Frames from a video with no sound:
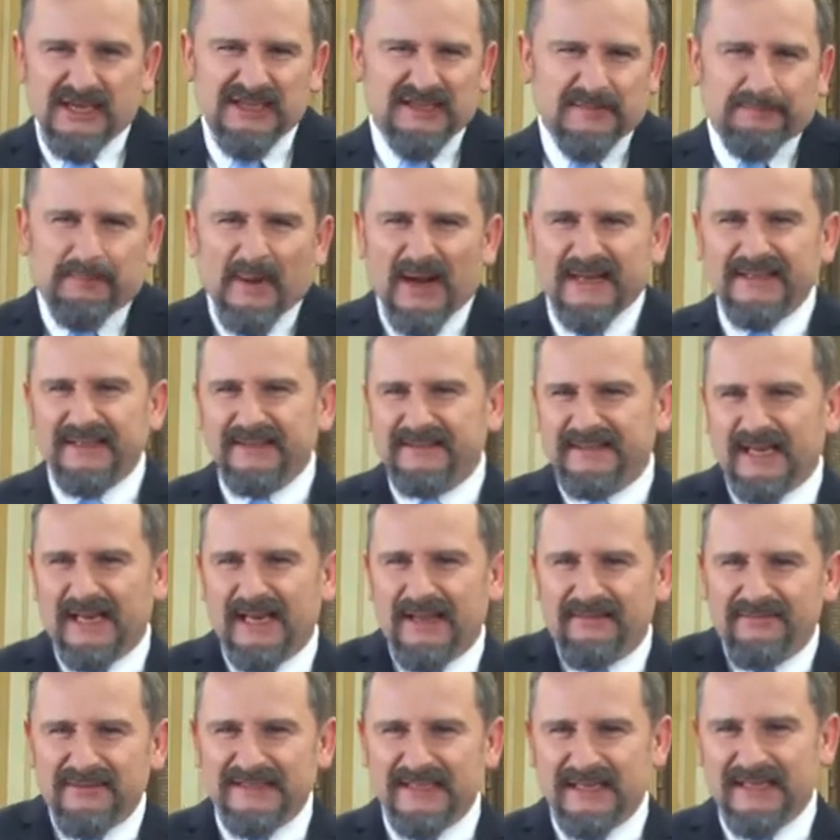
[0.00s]
i spady
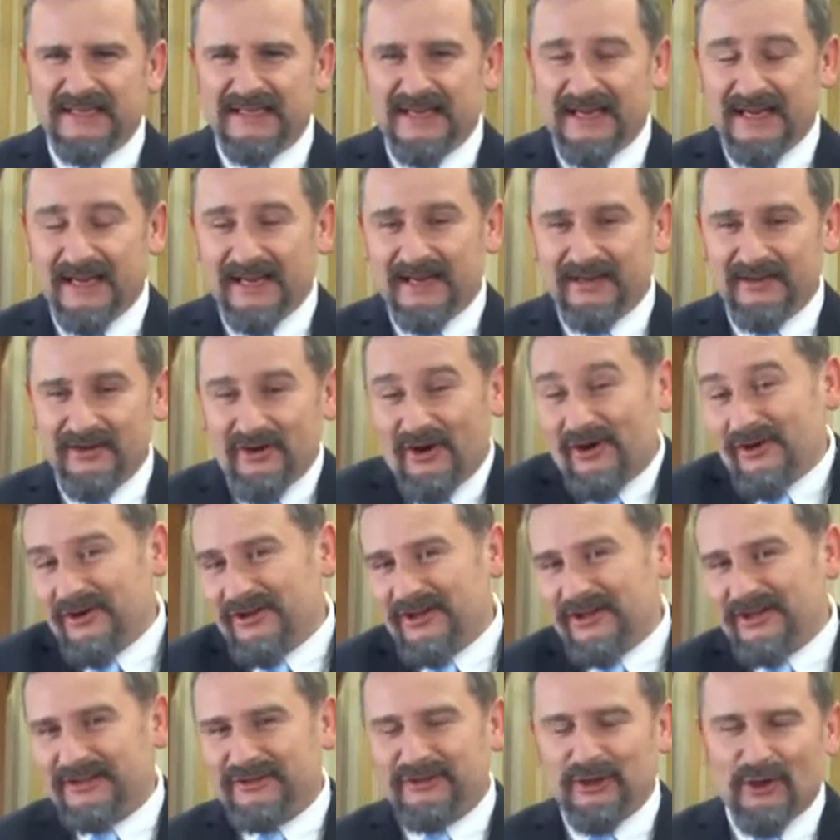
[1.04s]
telewizyjne? No
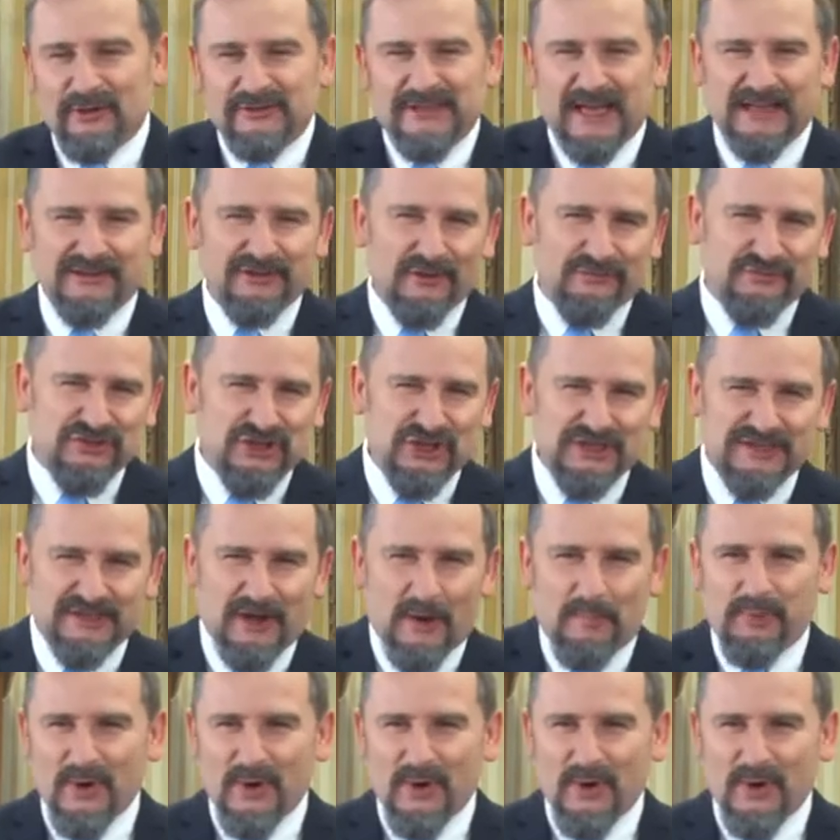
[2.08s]
i kto za to wszystko